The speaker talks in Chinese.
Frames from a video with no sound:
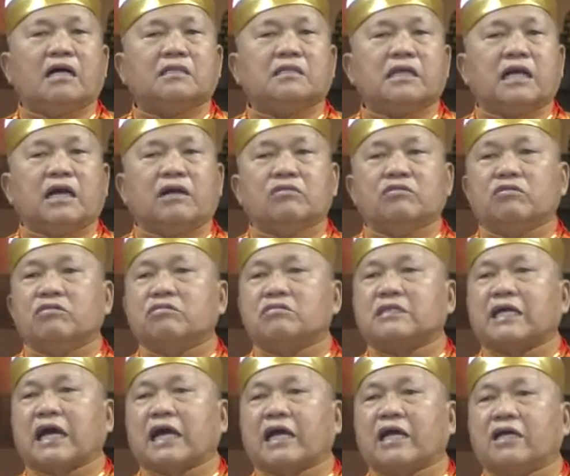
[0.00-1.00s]
跳舞，
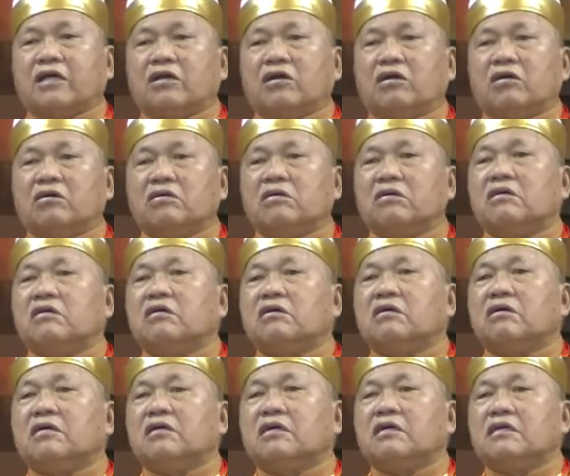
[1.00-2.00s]
大家拢
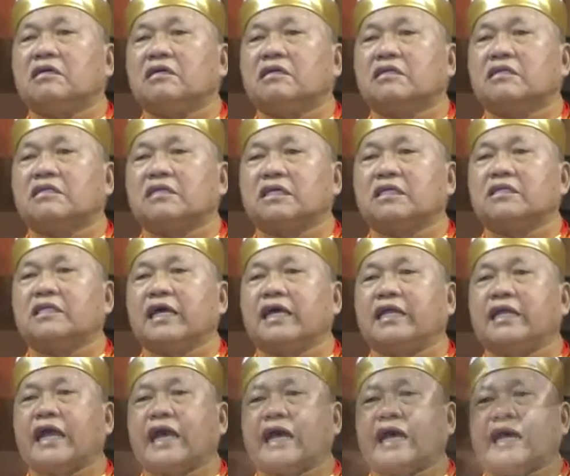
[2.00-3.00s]
升
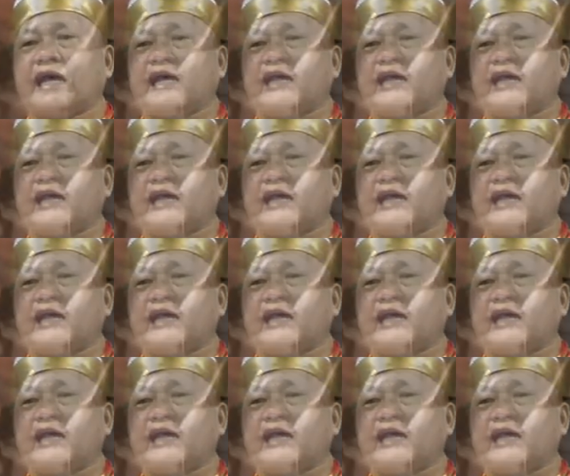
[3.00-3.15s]
天了。